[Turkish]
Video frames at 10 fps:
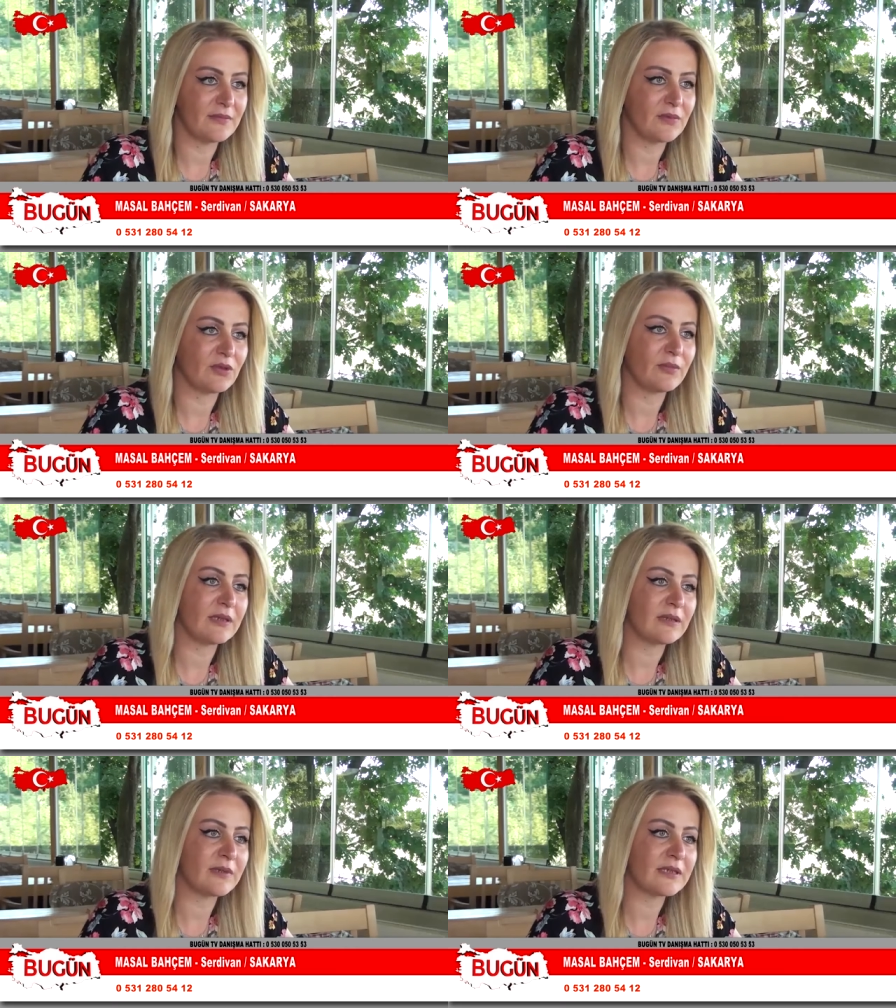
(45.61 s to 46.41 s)
Evet.
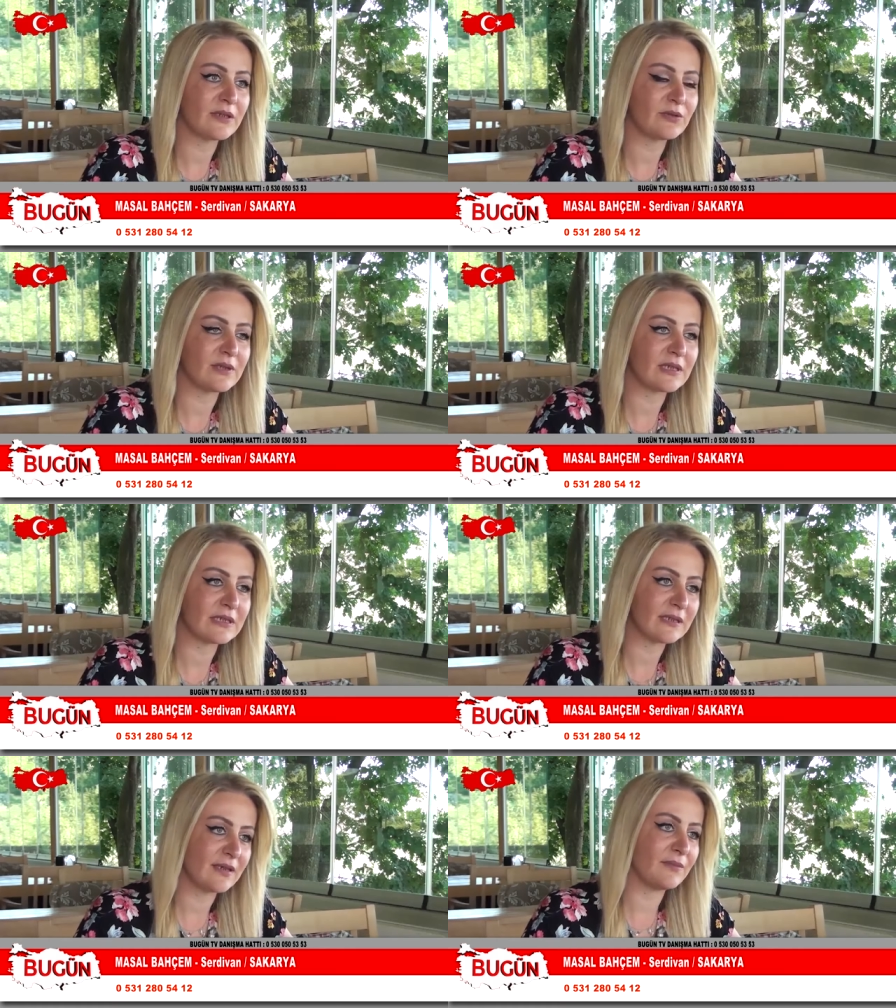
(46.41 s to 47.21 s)
Normalde meslek olarak
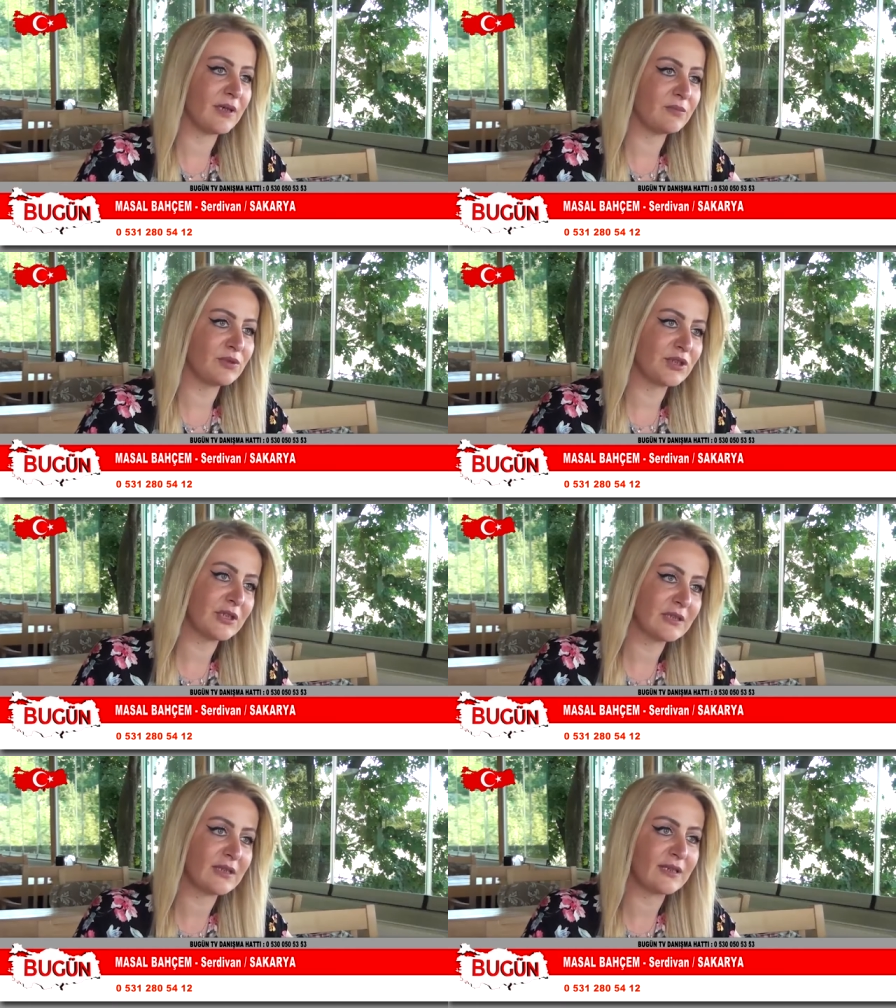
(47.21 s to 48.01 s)
zaten ben bu
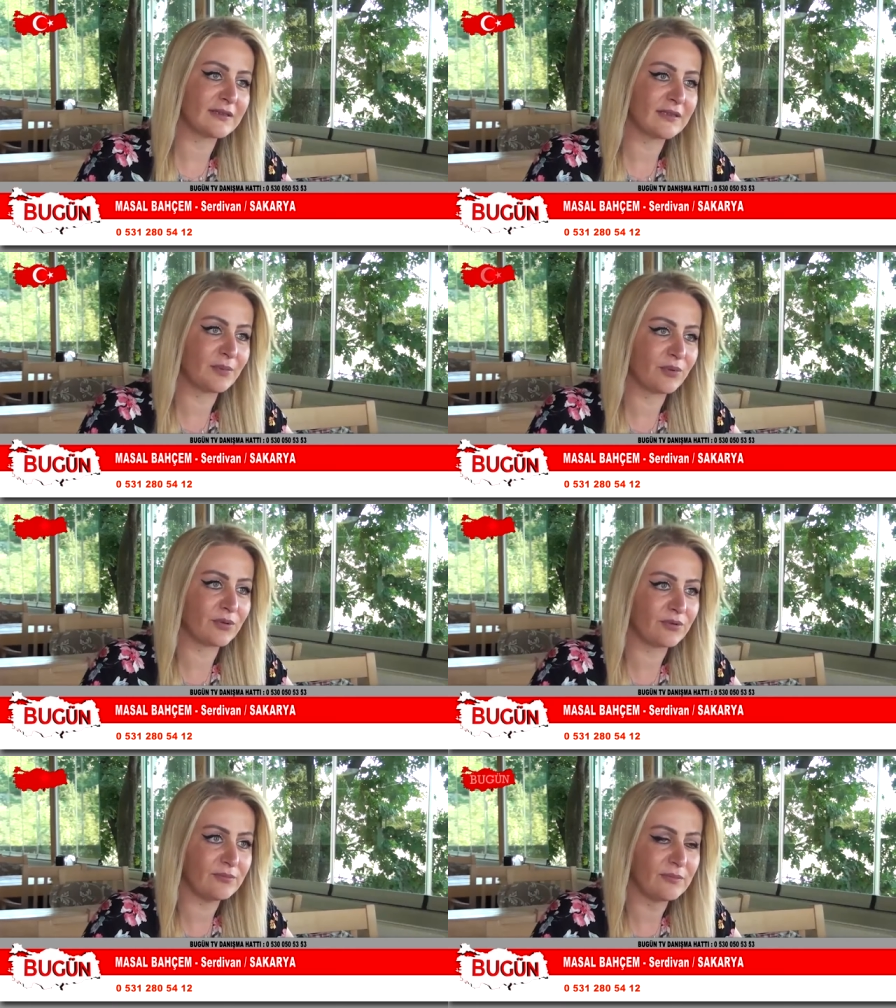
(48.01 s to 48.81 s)
işi yıllardır
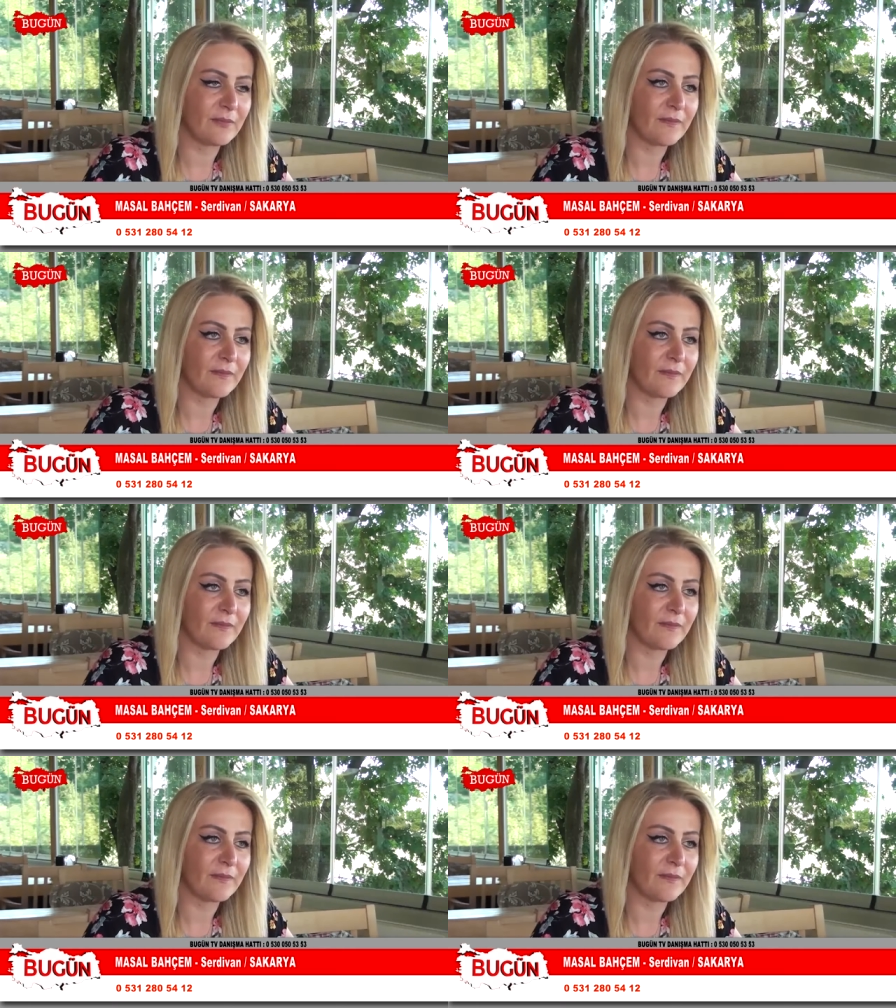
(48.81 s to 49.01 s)
yapıyordum.